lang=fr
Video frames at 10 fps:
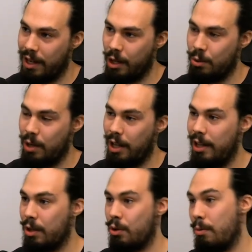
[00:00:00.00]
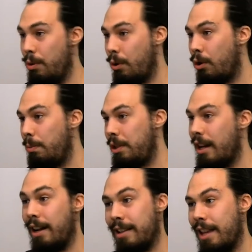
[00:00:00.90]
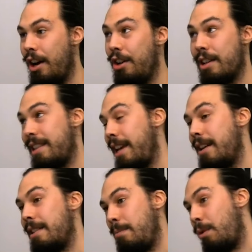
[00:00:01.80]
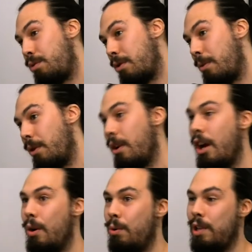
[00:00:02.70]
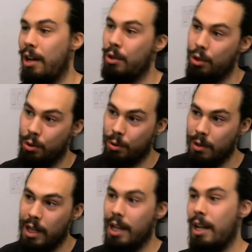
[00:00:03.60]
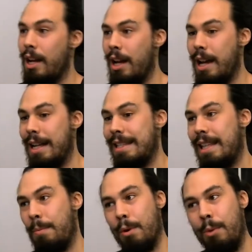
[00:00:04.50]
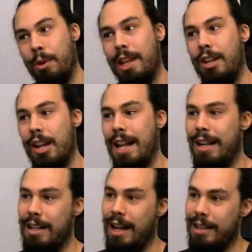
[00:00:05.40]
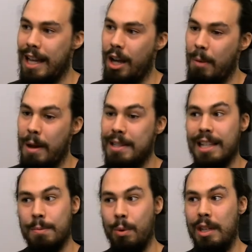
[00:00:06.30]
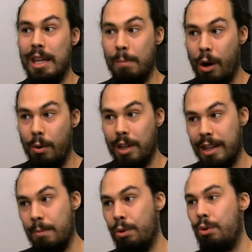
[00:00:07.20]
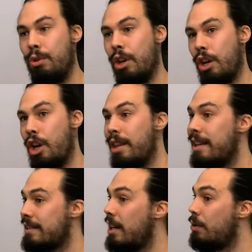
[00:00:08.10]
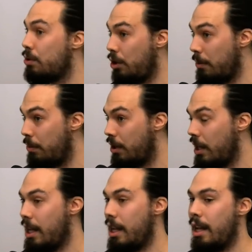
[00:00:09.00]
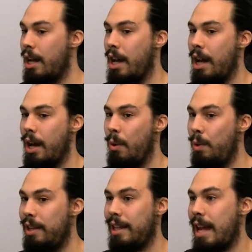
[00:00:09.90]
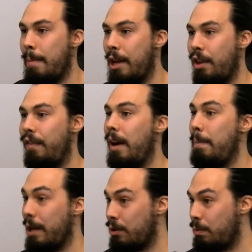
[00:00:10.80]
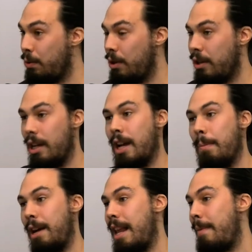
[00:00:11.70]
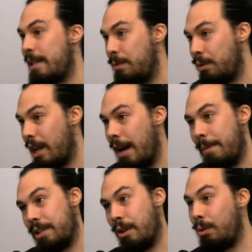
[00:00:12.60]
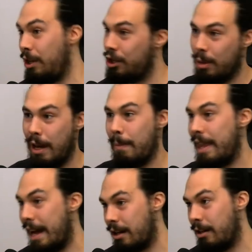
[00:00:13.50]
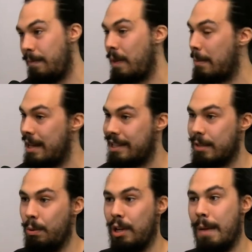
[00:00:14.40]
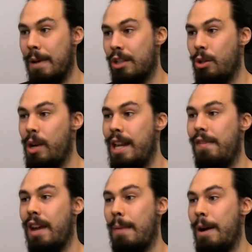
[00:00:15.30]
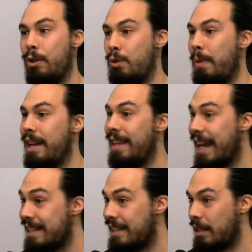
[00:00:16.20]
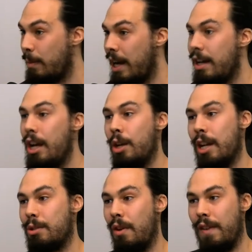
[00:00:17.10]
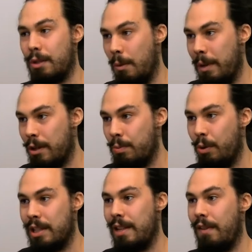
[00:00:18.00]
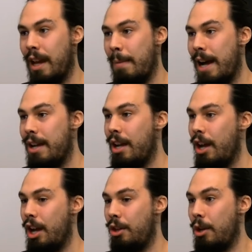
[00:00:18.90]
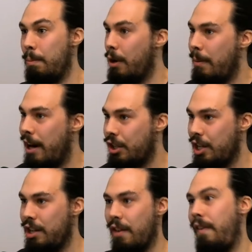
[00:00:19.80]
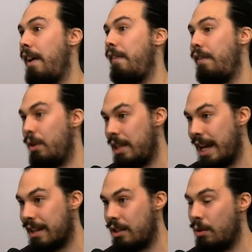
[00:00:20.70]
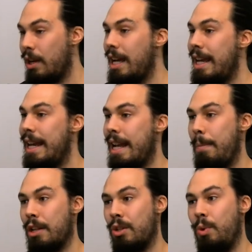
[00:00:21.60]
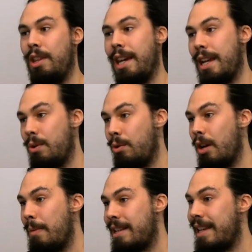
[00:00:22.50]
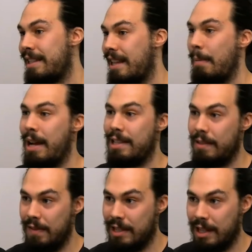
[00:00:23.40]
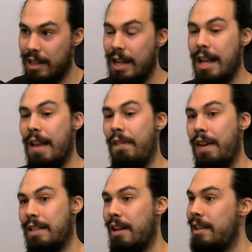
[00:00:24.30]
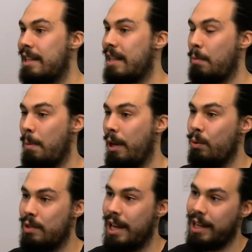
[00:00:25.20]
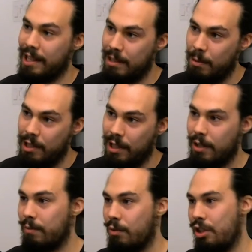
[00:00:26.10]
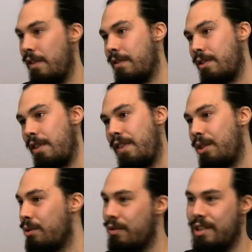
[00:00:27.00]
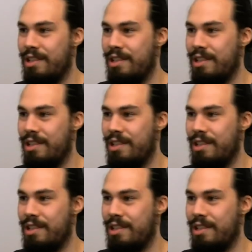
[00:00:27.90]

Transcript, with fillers: Quand tu rentres dans un bureau et que l'entraîneur, il a 50 diplômes sur le mur ou qu'il en a deux, euh, ça peut montrer que l'entraîneur, même si ça se peut qu'il est bon, il y a peut-être beaucoup de connaissances qu'il n'a pas. Euh, oui, tu es capable de faire perdre du poids, euh, prendre la masse musculaire parce que tous les chemins mènent à Rome, mais ça se peut que la personne doit aller vraiment super drastiquement, que la seule façon de perdre du poids, c'est vraiment de ne pas manger, de faire full cardio et que la personne voit des résultats, mais c'est extrêmement difficile. Fait que ça temps, ça peut perdre aussi la crédibilité. J'ai fait deux, vas-y.